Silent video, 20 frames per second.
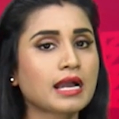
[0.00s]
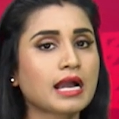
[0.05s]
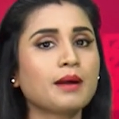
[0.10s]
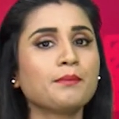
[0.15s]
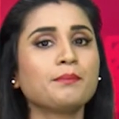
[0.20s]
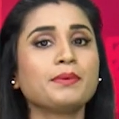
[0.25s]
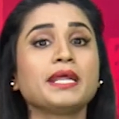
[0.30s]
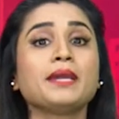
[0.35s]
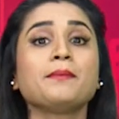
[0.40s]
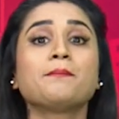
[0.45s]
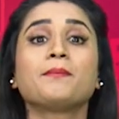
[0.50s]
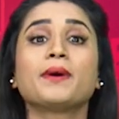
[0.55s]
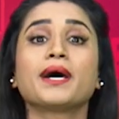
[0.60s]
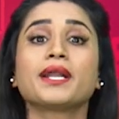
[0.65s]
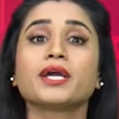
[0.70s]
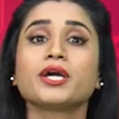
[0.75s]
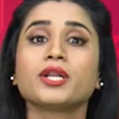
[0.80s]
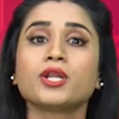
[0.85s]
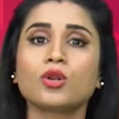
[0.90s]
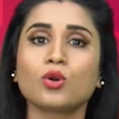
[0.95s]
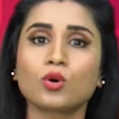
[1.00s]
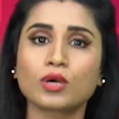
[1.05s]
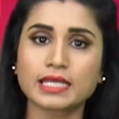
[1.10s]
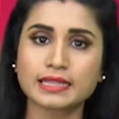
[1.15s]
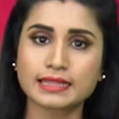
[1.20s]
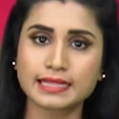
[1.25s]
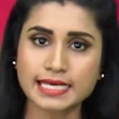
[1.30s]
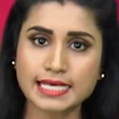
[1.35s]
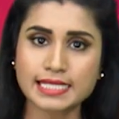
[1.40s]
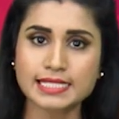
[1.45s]
కంపెనీ
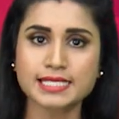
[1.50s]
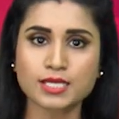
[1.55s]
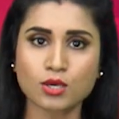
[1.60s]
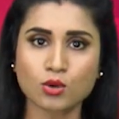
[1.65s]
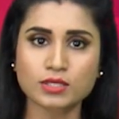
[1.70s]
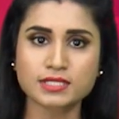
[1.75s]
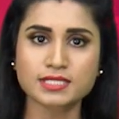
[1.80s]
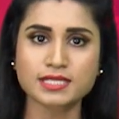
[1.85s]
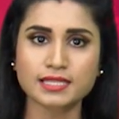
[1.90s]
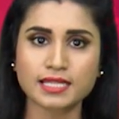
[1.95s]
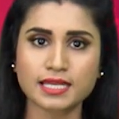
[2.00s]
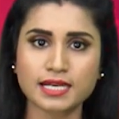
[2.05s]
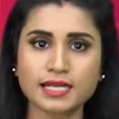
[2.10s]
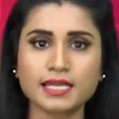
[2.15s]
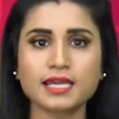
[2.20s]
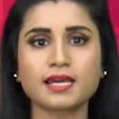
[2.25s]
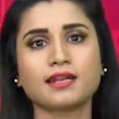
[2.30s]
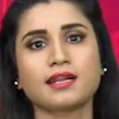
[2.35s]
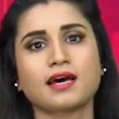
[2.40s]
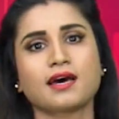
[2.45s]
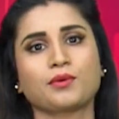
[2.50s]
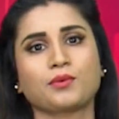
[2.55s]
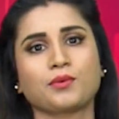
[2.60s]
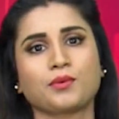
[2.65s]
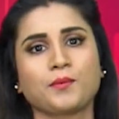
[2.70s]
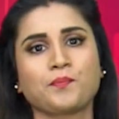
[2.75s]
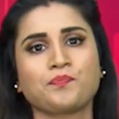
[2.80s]
పరిగణలోకి తీసుకోవాల్సిందేనని అన్నారు